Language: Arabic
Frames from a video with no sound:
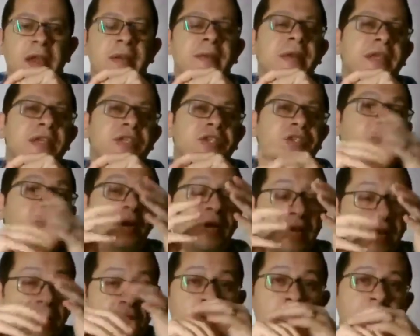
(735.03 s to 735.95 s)
طيب
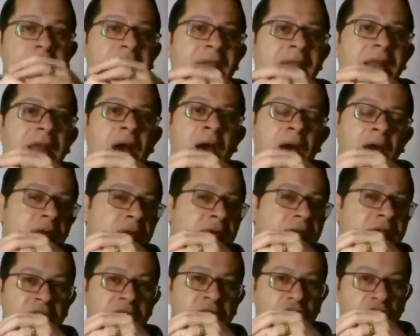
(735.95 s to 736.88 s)
السؤال هو ايه
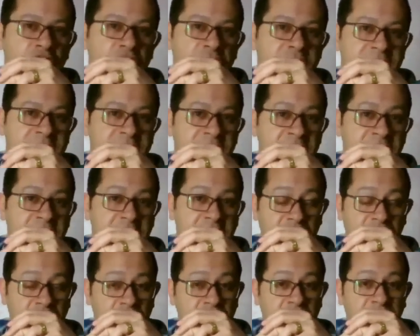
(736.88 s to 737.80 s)
الاعراض اللي الشخص ده
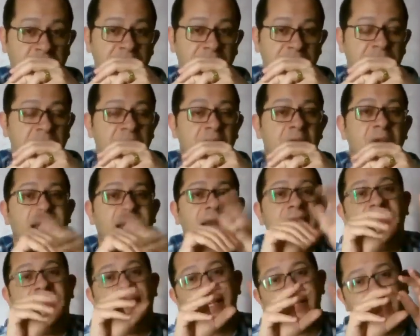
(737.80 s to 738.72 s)
هيشتكي بيها
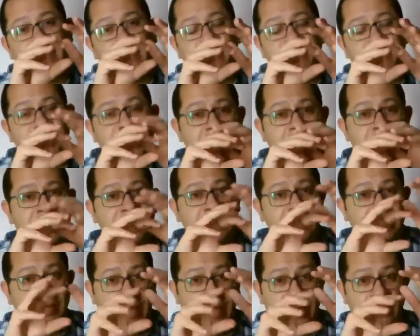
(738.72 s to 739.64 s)
على حسب
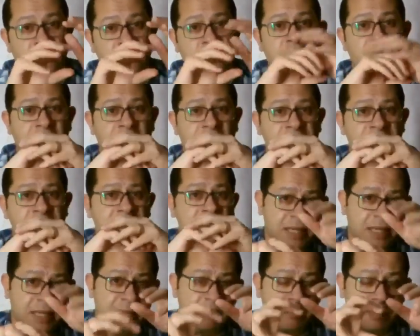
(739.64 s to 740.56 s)
الانواع لو
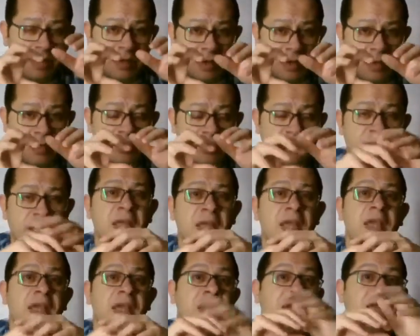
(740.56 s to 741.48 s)
هي سمبل
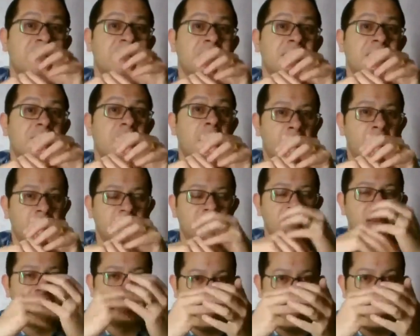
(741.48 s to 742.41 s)
رانيولا اللي هي
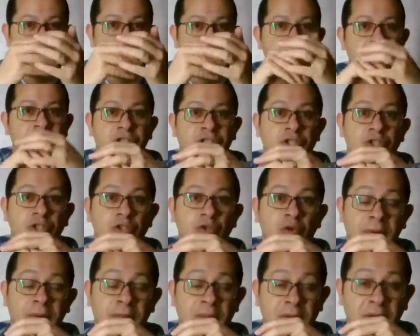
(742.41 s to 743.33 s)
الاكثر الانواع
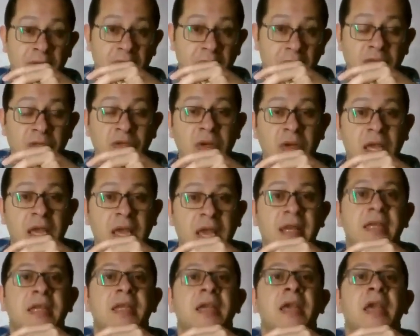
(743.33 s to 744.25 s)
شيوعا من الرانيولا
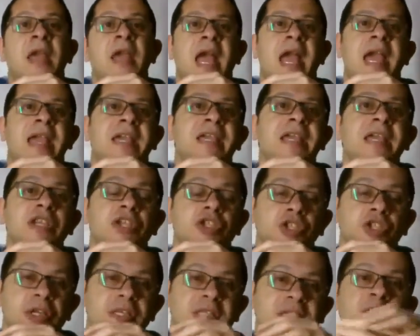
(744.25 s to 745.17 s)
يعني هيجي
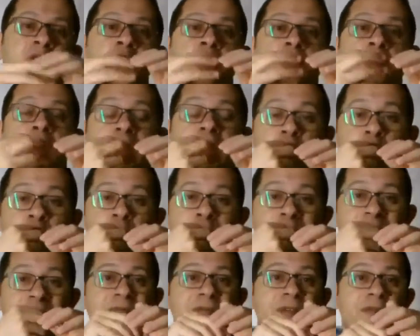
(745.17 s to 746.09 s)
لي الشخص بان هو
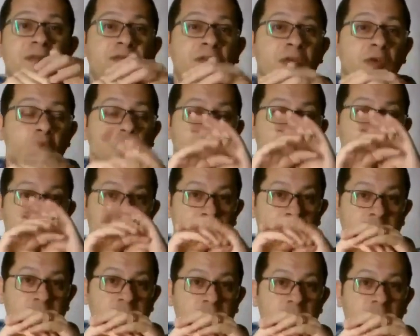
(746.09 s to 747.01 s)
عنده ماس في الفلور اوف
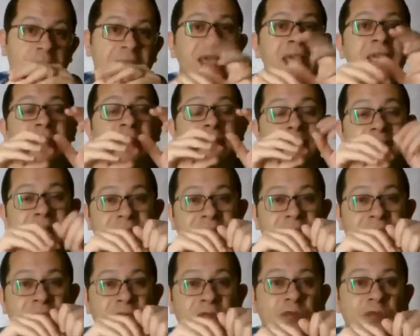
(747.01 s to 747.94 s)
ذا ماوس واي
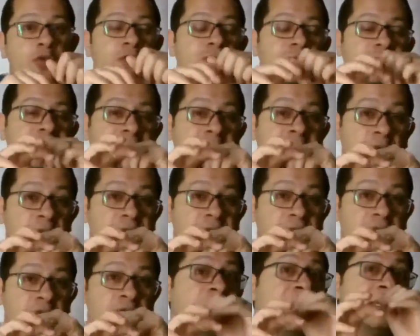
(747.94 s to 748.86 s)
ماس في الفلور اوف ذا
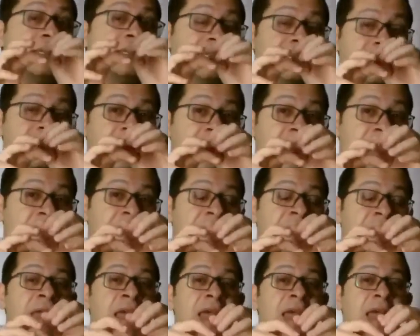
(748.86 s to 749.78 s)
ماوس هتؤثر
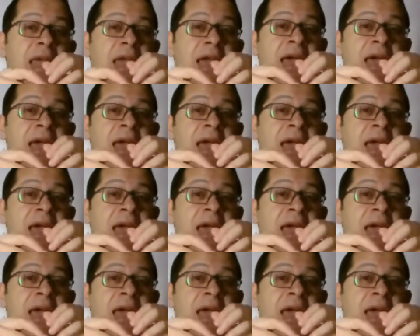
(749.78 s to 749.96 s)
على